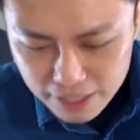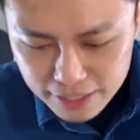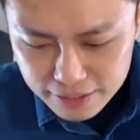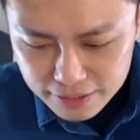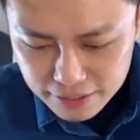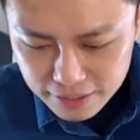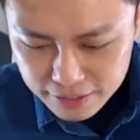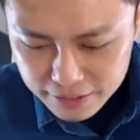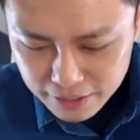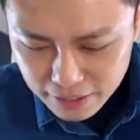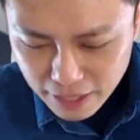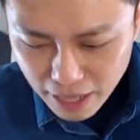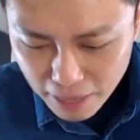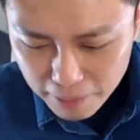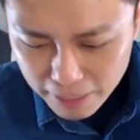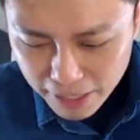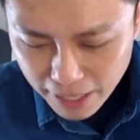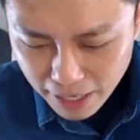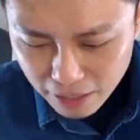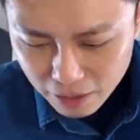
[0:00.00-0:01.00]
简洁的卡
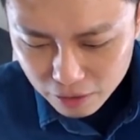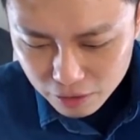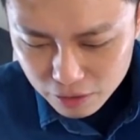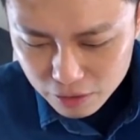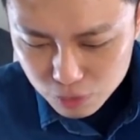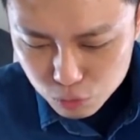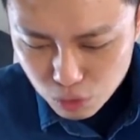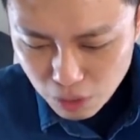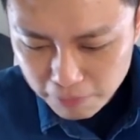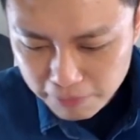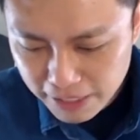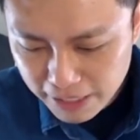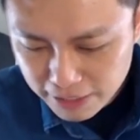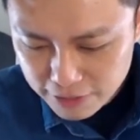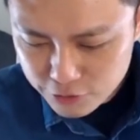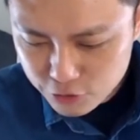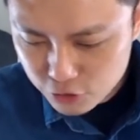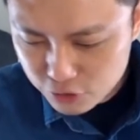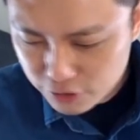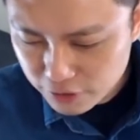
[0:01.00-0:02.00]
面，还有双面一
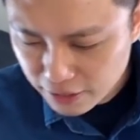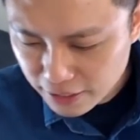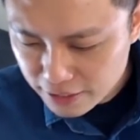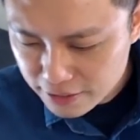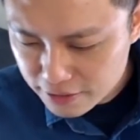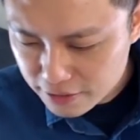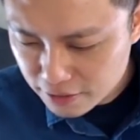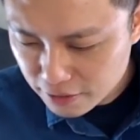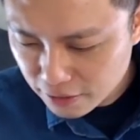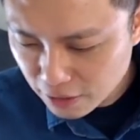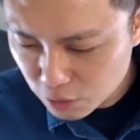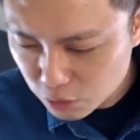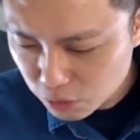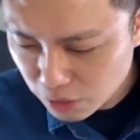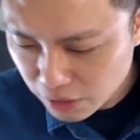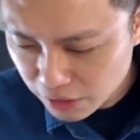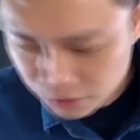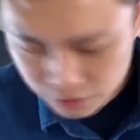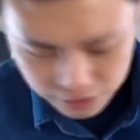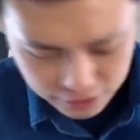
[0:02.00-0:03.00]
致的颜色，套出
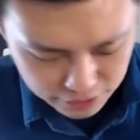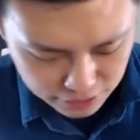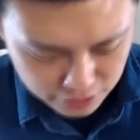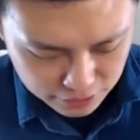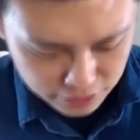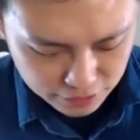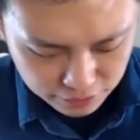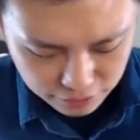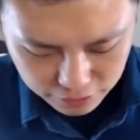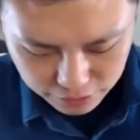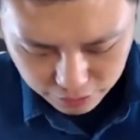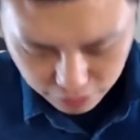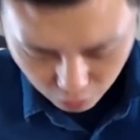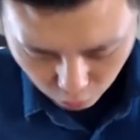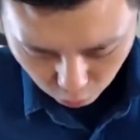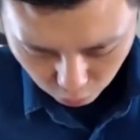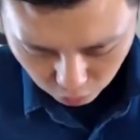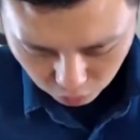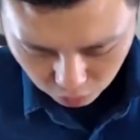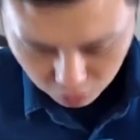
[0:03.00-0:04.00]
来有吸睛的效
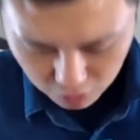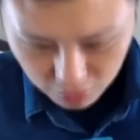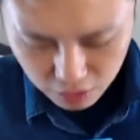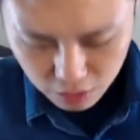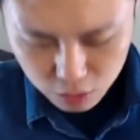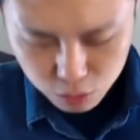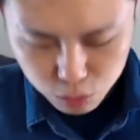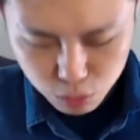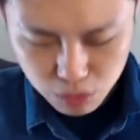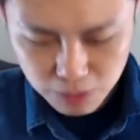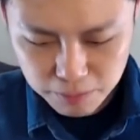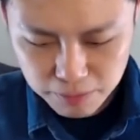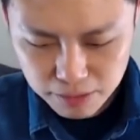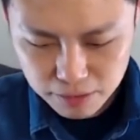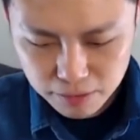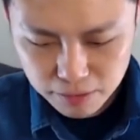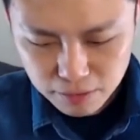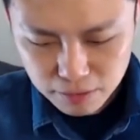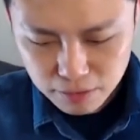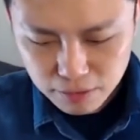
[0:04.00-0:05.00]
果。所以你
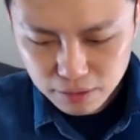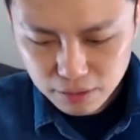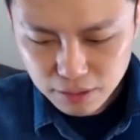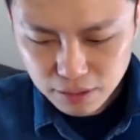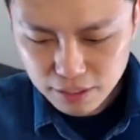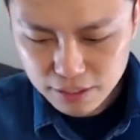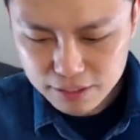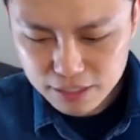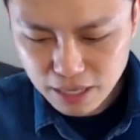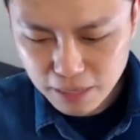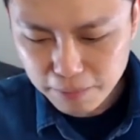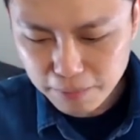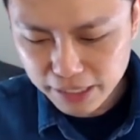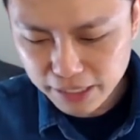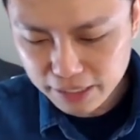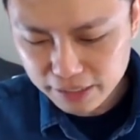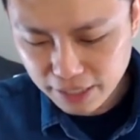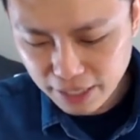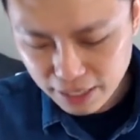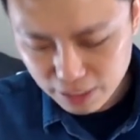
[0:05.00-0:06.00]
们。很常把
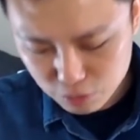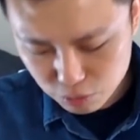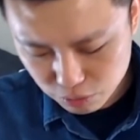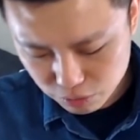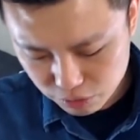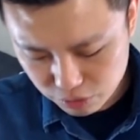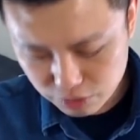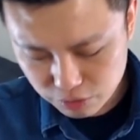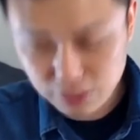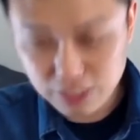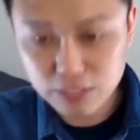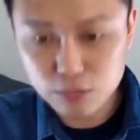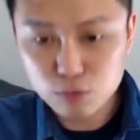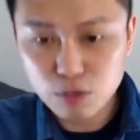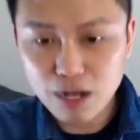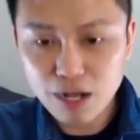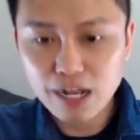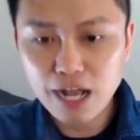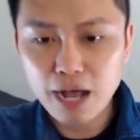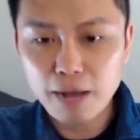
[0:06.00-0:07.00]
它拿来做实体
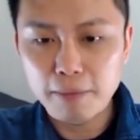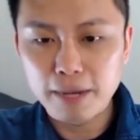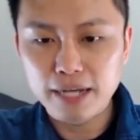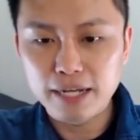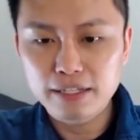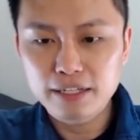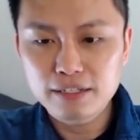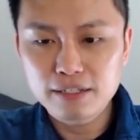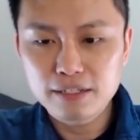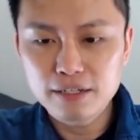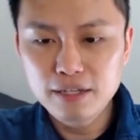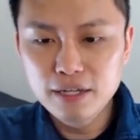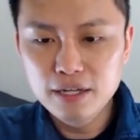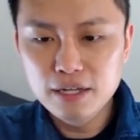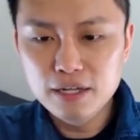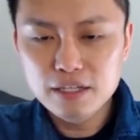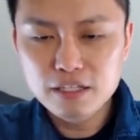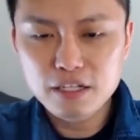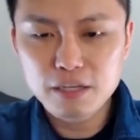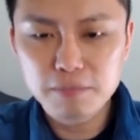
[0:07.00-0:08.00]
刷卡嘛，它的
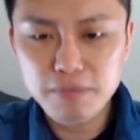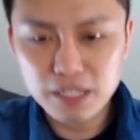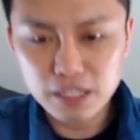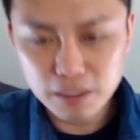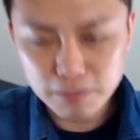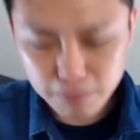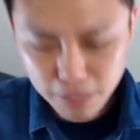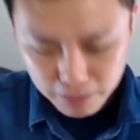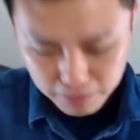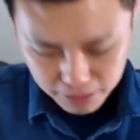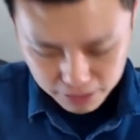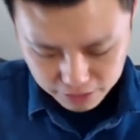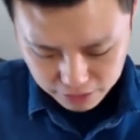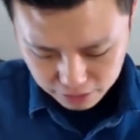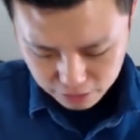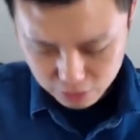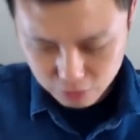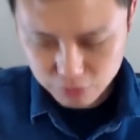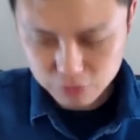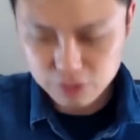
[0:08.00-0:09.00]
正面跟背面其
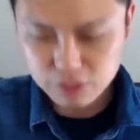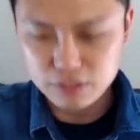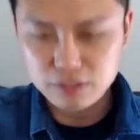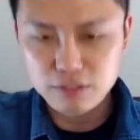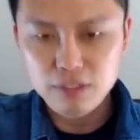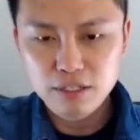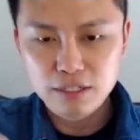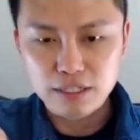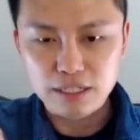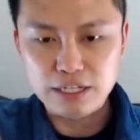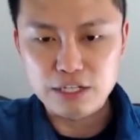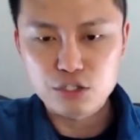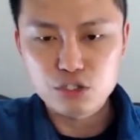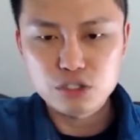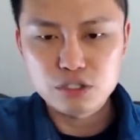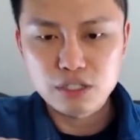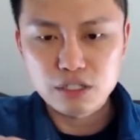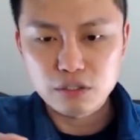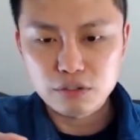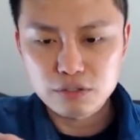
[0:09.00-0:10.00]
实都是一致
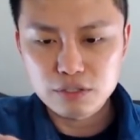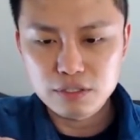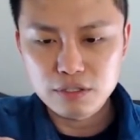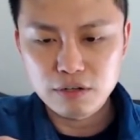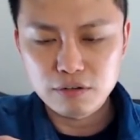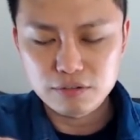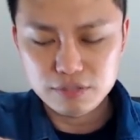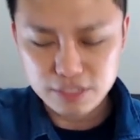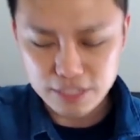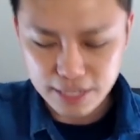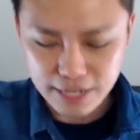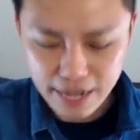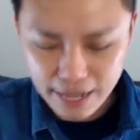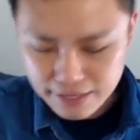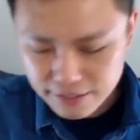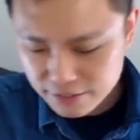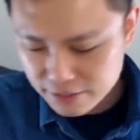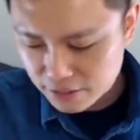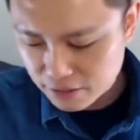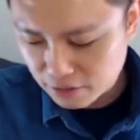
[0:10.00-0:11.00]
的，都是那种浅
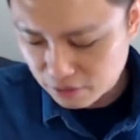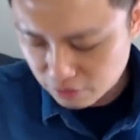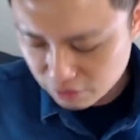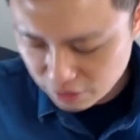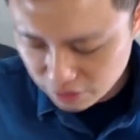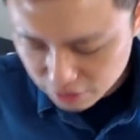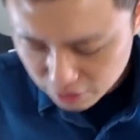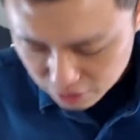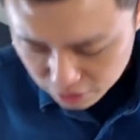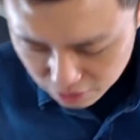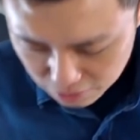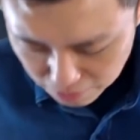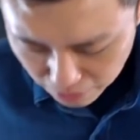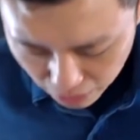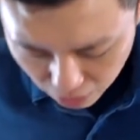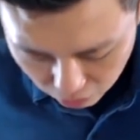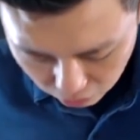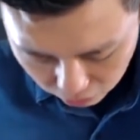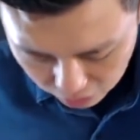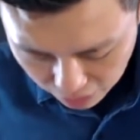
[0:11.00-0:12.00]
蓝色哦，其实是蛮
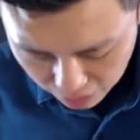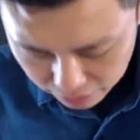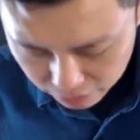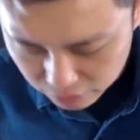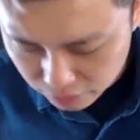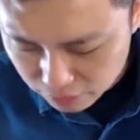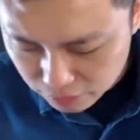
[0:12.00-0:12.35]
好看的。